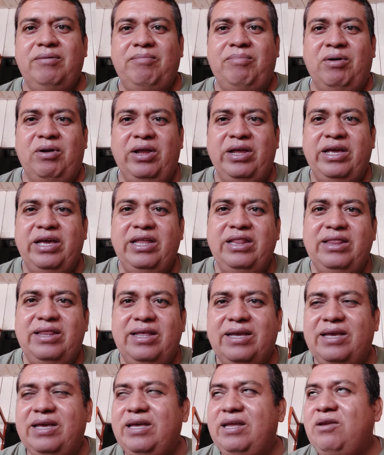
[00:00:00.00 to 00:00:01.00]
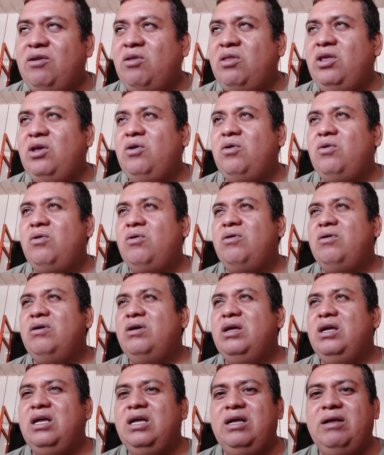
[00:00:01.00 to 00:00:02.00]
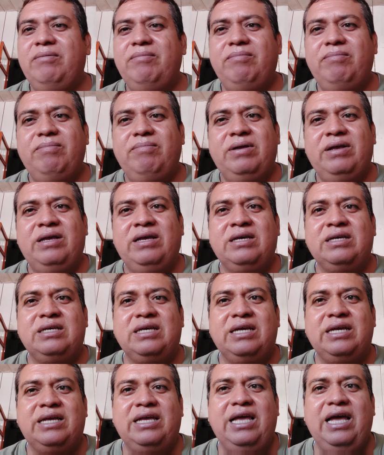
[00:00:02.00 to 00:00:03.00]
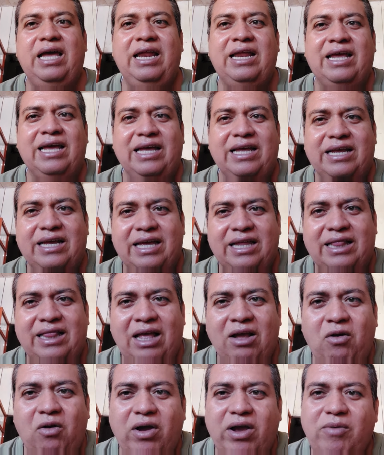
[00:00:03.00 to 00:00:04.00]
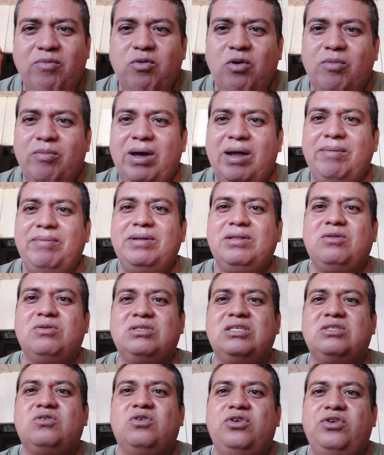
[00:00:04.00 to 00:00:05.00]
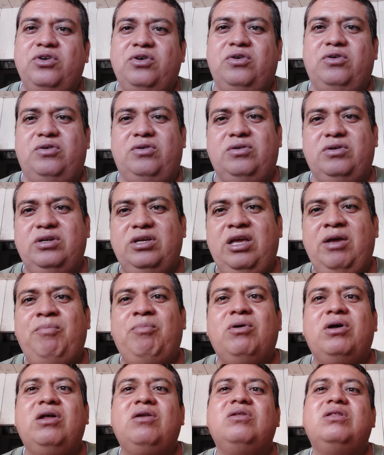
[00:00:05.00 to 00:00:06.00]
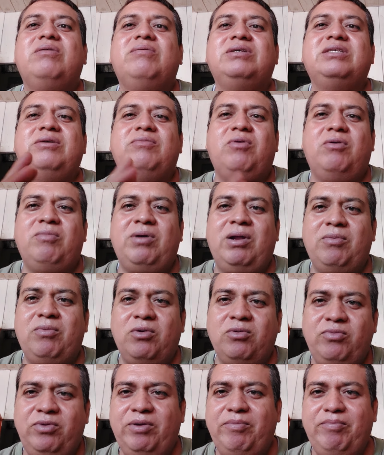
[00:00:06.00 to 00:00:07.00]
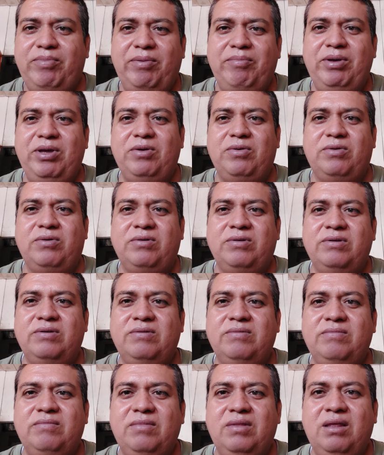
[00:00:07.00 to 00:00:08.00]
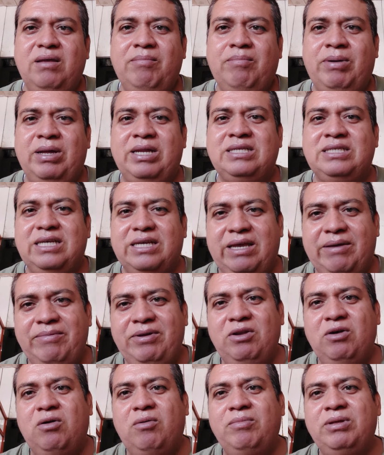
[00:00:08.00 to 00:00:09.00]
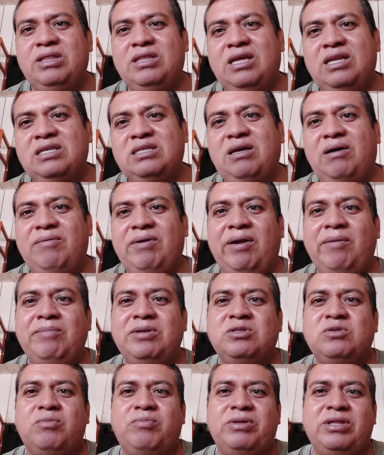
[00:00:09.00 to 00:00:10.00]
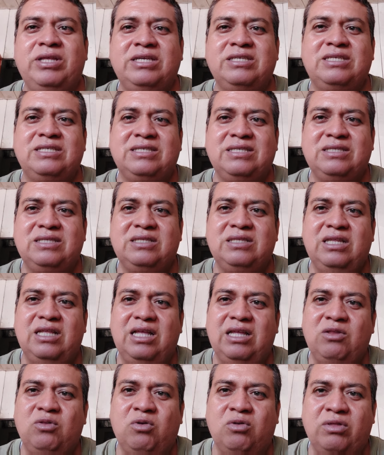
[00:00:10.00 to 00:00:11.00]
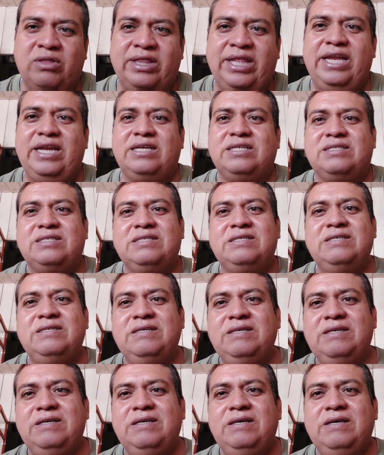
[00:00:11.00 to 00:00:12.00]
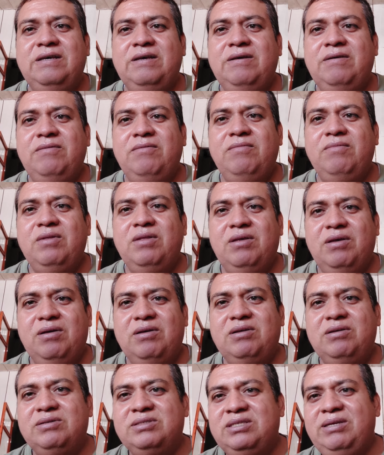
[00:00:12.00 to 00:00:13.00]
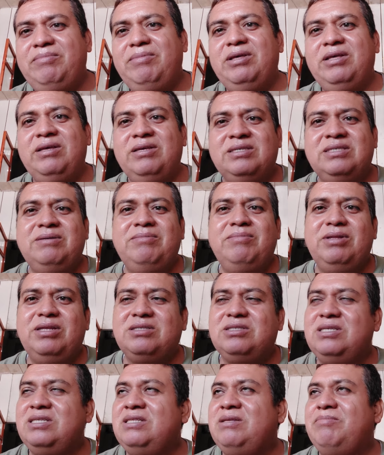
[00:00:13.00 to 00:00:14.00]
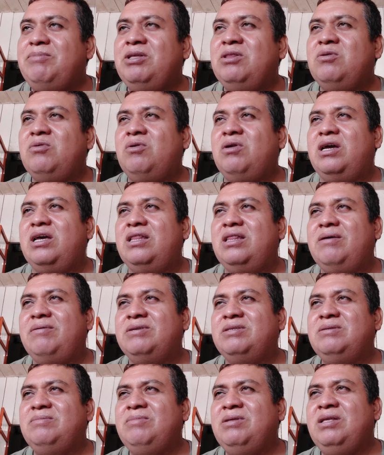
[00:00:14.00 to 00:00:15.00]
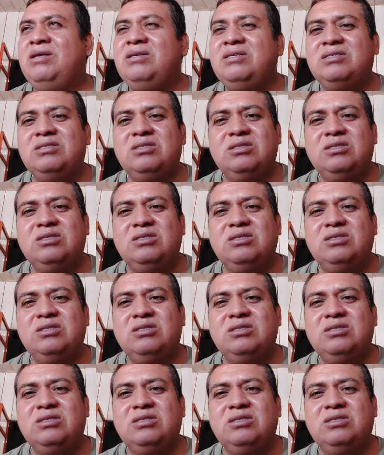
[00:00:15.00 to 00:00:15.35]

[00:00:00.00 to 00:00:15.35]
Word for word: Pero hay gente que, no digo, que, eh, que, que tengo que informarme, entonces soy yo. ¿Y por qué no te vas a informar vos bien primero? parece que vino a comentar, es a hablarme estupideces, tonteras. Sí me, me da sentimiento con la gente, a veces me da